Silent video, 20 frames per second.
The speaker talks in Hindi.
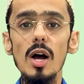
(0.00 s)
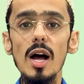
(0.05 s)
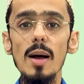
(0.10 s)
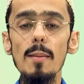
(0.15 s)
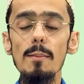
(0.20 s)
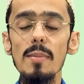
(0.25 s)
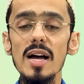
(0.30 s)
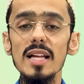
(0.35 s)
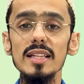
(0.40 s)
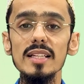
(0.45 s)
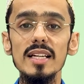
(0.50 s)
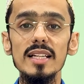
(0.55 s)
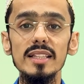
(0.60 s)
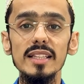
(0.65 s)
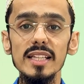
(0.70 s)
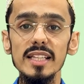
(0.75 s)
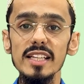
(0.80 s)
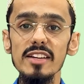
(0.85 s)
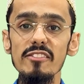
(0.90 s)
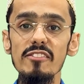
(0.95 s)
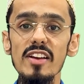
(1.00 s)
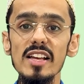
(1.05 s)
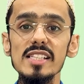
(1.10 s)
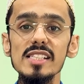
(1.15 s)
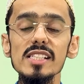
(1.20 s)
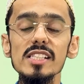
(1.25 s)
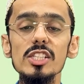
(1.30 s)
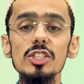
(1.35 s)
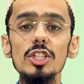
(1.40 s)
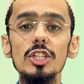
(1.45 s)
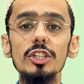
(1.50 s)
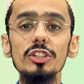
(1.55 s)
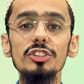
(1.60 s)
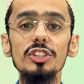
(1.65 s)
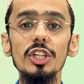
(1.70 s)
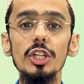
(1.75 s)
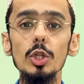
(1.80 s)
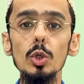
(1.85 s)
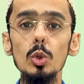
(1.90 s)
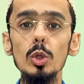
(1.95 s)
अब बात करते हैं कि वैक्सीनेशन
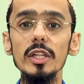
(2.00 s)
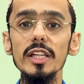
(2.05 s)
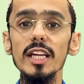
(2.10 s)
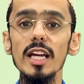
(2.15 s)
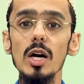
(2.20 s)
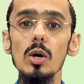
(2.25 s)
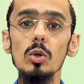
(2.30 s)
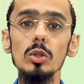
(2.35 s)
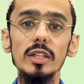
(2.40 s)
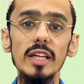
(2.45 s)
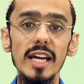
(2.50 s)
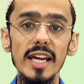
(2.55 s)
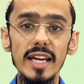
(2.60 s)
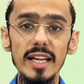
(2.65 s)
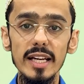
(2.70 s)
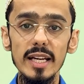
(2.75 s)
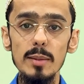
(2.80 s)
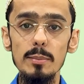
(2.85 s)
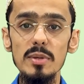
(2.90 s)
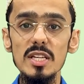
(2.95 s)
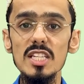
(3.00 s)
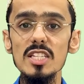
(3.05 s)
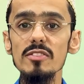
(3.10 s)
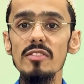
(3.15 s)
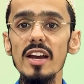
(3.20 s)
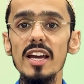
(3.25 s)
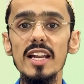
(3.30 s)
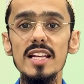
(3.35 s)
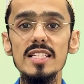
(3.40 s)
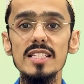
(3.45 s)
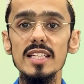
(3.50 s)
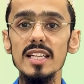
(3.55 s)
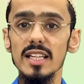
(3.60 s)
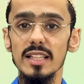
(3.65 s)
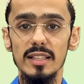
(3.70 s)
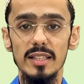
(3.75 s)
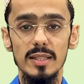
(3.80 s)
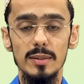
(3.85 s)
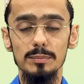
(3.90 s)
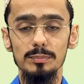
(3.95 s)
शेड्यूल क्या होता है रेबीज़ वायरस के
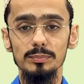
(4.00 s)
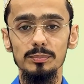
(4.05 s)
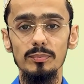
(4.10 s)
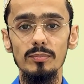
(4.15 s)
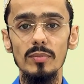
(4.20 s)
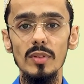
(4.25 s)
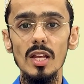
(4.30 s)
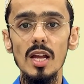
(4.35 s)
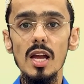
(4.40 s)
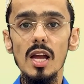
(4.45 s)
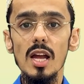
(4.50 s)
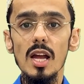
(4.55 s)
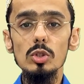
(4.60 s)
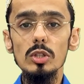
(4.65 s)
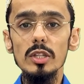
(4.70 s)
अंदर तो